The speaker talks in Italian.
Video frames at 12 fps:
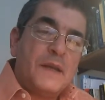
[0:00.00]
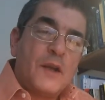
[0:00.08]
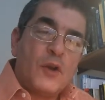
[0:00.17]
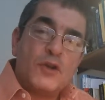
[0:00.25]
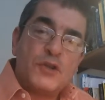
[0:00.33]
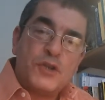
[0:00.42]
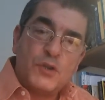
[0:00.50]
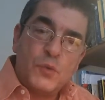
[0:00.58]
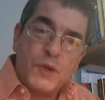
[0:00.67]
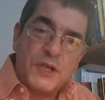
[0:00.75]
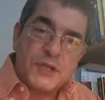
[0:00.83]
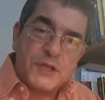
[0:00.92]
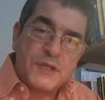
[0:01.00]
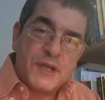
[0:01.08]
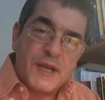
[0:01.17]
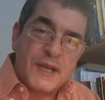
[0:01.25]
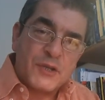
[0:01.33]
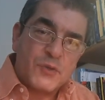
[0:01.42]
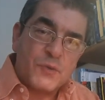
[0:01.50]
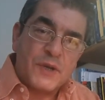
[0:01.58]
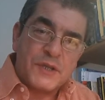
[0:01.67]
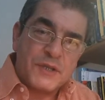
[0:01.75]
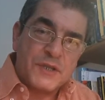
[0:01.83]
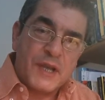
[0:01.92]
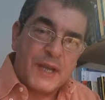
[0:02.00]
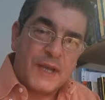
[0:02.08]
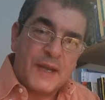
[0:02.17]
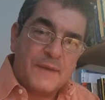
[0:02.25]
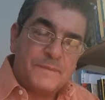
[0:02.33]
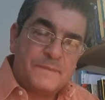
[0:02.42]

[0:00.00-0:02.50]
Costituisce la sua scena.